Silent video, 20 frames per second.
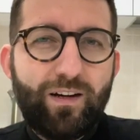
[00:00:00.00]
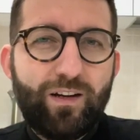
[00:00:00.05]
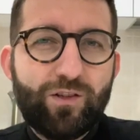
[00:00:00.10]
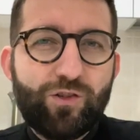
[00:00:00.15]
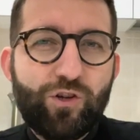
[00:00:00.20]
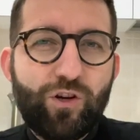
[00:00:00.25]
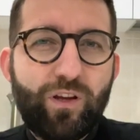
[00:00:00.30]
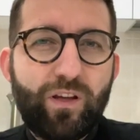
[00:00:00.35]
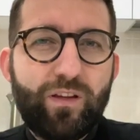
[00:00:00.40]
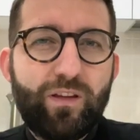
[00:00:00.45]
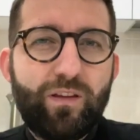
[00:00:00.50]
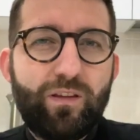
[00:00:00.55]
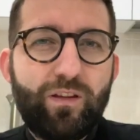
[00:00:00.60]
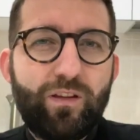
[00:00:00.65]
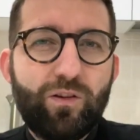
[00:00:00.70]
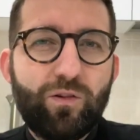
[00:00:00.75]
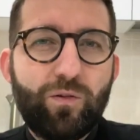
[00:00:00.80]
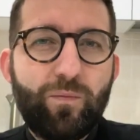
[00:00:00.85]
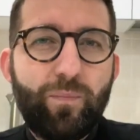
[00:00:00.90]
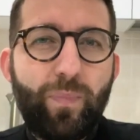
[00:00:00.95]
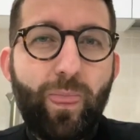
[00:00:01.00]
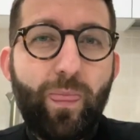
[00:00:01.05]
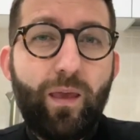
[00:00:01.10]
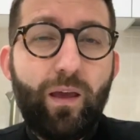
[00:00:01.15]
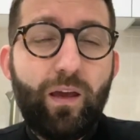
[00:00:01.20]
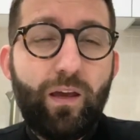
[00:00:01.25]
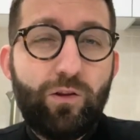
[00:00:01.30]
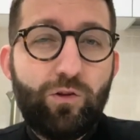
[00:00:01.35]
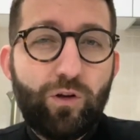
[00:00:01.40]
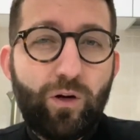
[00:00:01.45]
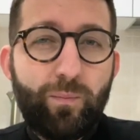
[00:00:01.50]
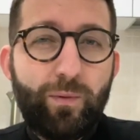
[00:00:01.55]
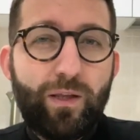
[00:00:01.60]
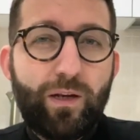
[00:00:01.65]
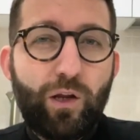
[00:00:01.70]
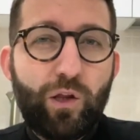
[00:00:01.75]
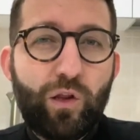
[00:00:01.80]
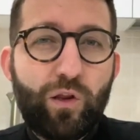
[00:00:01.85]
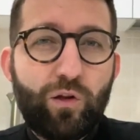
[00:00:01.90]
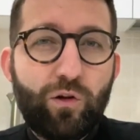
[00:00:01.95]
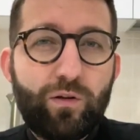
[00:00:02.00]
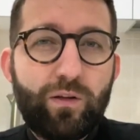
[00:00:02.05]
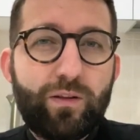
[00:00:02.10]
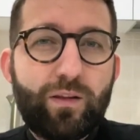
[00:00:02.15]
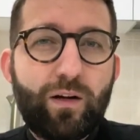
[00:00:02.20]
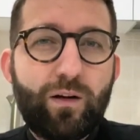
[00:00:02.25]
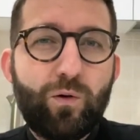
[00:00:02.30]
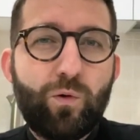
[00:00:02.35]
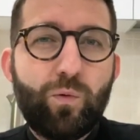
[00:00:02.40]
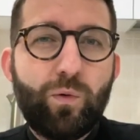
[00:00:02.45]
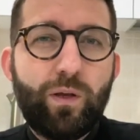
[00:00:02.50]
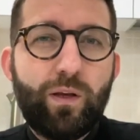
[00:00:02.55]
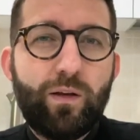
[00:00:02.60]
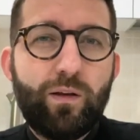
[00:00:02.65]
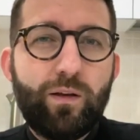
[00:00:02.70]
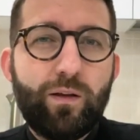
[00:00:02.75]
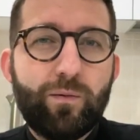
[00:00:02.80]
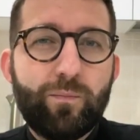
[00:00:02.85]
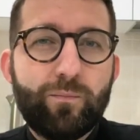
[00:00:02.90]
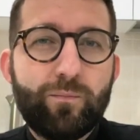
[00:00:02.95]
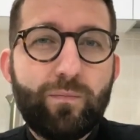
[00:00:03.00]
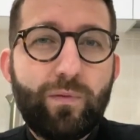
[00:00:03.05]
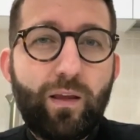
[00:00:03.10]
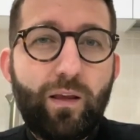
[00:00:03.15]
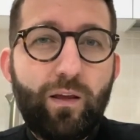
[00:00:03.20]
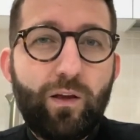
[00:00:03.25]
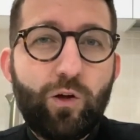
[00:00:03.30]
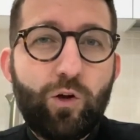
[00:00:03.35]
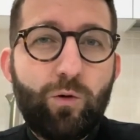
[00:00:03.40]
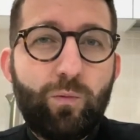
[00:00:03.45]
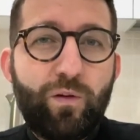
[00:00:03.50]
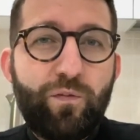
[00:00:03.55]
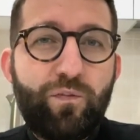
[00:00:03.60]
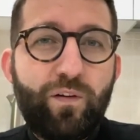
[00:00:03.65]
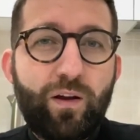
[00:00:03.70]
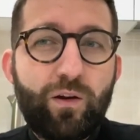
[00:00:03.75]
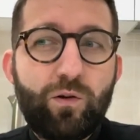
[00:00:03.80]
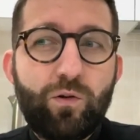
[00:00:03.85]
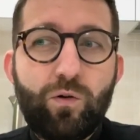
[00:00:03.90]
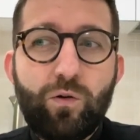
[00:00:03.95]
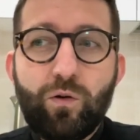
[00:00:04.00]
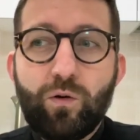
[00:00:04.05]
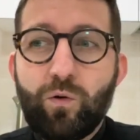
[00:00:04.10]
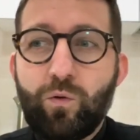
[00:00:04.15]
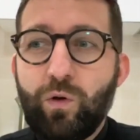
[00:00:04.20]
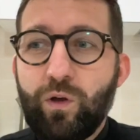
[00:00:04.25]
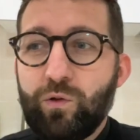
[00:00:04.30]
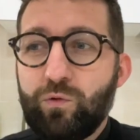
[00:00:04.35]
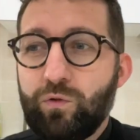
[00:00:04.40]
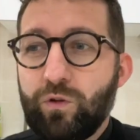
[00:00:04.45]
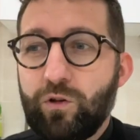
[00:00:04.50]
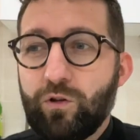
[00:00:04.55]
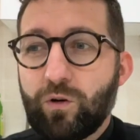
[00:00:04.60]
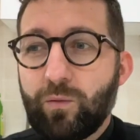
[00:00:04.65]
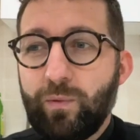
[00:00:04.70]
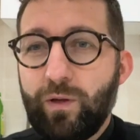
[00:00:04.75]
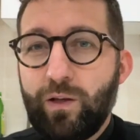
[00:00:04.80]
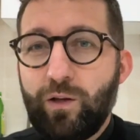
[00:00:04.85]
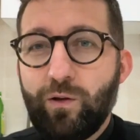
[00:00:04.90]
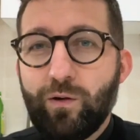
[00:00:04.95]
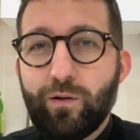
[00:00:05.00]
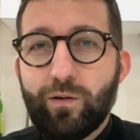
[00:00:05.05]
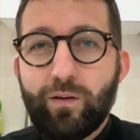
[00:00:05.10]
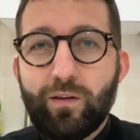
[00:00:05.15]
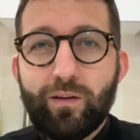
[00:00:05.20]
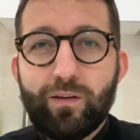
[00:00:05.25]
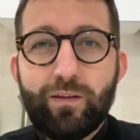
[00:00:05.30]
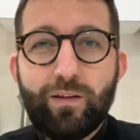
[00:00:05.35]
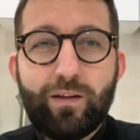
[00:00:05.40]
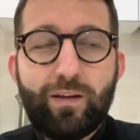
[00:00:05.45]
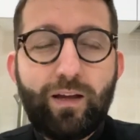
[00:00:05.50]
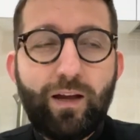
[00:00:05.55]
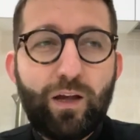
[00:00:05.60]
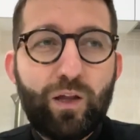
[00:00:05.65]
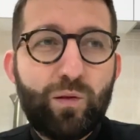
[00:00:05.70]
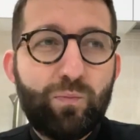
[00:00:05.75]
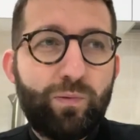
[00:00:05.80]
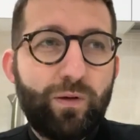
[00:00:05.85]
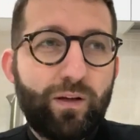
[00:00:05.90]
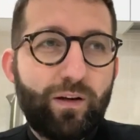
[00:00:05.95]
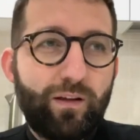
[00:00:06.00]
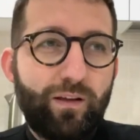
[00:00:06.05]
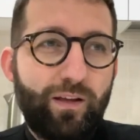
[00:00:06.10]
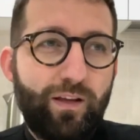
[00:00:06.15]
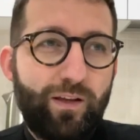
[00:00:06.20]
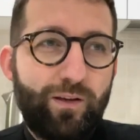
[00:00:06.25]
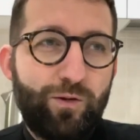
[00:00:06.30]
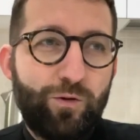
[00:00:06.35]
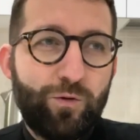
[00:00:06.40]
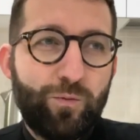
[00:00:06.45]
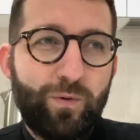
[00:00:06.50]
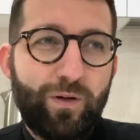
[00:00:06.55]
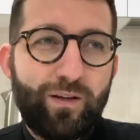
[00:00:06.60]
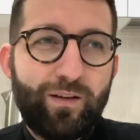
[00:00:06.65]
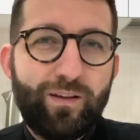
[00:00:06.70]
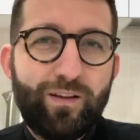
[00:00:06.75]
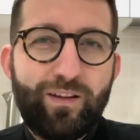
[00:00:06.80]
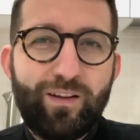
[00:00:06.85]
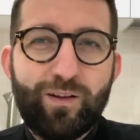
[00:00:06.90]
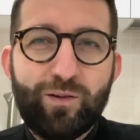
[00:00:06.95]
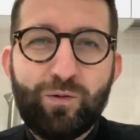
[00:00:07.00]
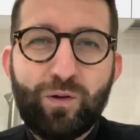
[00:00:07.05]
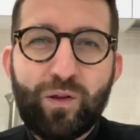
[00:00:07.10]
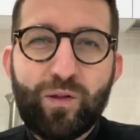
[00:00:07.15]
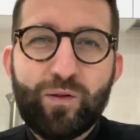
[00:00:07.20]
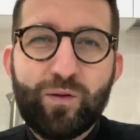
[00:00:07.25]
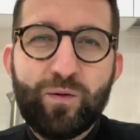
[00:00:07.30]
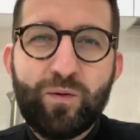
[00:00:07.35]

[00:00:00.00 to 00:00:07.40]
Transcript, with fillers: la gioia di Dio e dormire sonni tranquilli, come fanno quei due dormiglioni di Casper e Newman in questo